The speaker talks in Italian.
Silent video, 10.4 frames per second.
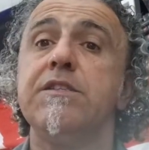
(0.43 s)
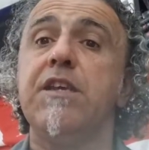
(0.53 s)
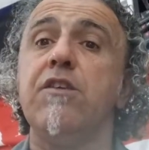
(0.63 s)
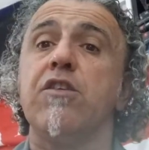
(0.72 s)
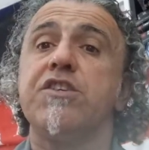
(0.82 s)

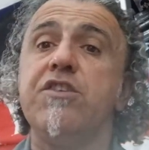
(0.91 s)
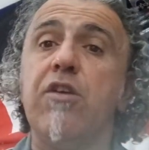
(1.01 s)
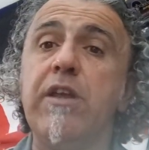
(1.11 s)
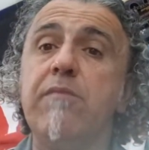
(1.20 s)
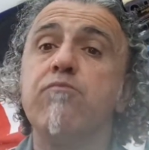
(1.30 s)
Signore e
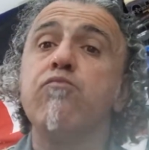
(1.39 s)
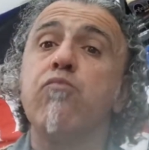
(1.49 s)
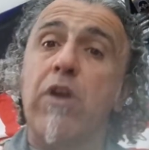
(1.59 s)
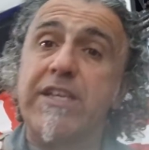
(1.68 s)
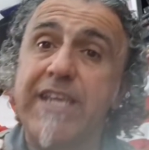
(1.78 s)
signori,
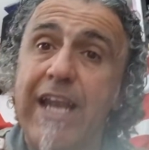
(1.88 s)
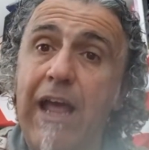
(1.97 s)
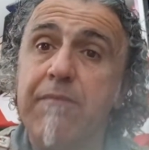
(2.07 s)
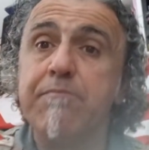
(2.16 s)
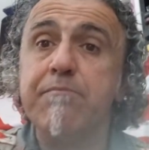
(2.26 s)

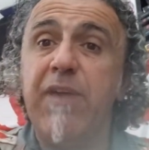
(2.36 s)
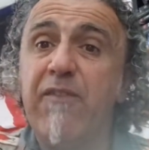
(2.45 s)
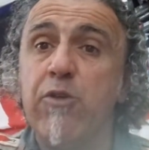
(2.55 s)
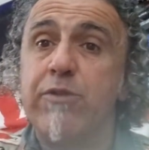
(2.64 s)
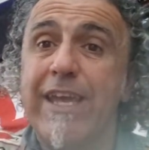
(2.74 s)
buonasera,
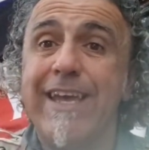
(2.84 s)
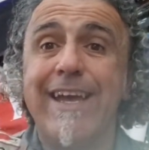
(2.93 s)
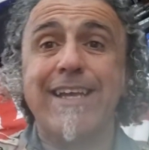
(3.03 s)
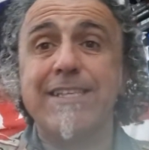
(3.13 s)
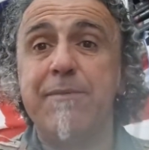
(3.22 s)
benvenuti
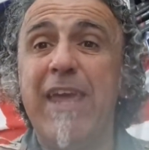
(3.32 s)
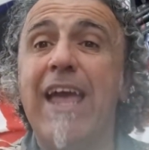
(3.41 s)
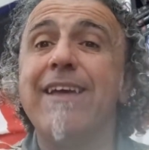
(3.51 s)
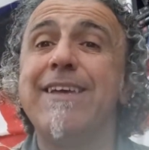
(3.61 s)
a casa mia,